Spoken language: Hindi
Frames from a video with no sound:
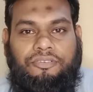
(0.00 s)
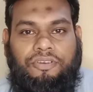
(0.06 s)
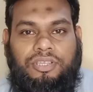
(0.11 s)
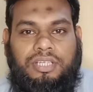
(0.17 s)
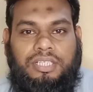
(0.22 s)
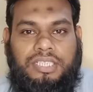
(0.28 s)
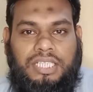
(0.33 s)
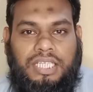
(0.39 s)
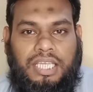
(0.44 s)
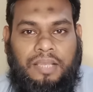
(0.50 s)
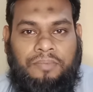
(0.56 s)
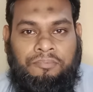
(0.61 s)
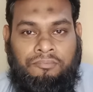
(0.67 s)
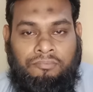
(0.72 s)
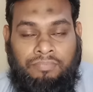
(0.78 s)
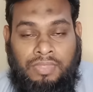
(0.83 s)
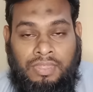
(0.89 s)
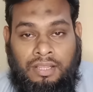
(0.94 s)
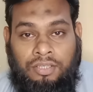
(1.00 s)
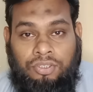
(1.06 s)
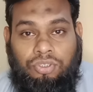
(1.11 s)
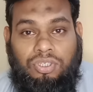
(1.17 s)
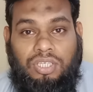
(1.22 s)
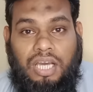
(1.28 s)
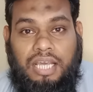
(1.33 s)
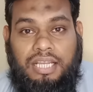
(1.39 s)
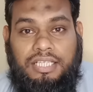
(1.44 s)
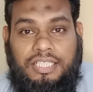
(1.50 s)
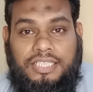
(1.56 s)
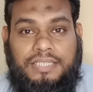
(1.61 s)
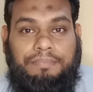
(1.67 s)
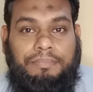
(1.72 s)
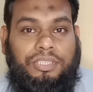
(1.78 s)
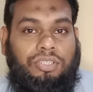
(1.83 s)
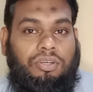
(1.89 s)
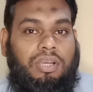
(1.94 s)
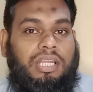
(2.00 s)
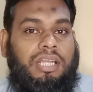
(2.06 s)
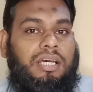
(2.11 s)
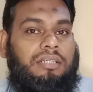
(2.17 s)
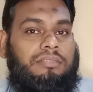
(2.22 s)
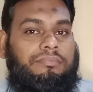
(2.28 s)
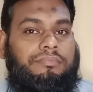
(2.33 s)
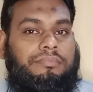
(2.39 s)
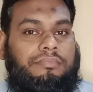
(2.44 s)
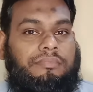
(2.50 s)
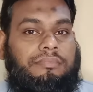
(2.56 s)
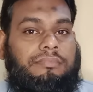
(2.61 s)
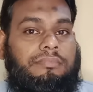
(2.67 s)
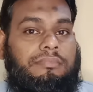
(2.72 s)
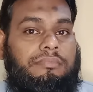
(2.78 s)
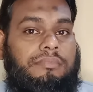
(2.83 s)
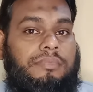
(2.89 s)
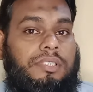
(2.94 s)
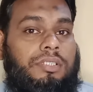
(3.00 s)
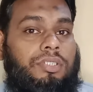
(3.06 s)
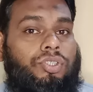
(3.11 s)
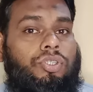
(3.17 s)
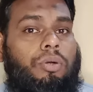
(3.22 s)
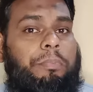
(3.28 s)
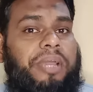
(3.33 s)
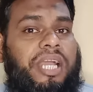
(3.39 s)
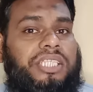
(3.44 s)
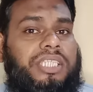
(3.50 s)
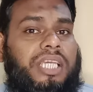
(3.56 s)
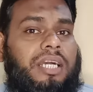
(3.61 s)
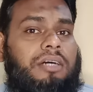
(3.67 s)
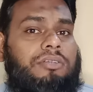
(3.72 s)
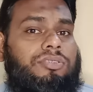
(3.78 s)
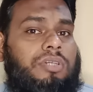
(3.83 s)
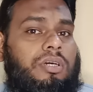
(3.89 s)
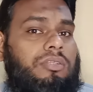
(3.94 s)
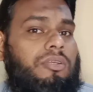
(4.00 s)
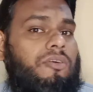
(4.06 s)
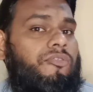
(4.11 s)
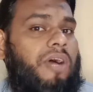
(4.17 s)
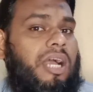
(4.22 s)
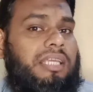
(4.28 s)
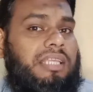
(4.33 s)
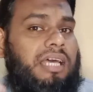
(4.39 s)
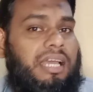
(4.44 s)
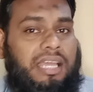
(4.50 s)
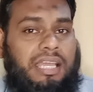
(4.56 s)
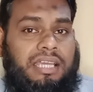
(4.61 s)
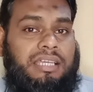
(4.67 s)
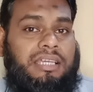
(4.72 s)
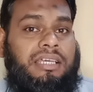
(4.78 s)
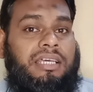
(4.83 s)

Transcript: हुई है ठीक है तो यार इसमें जो है ना जो बेचेगा उसका तो फ़ायदा है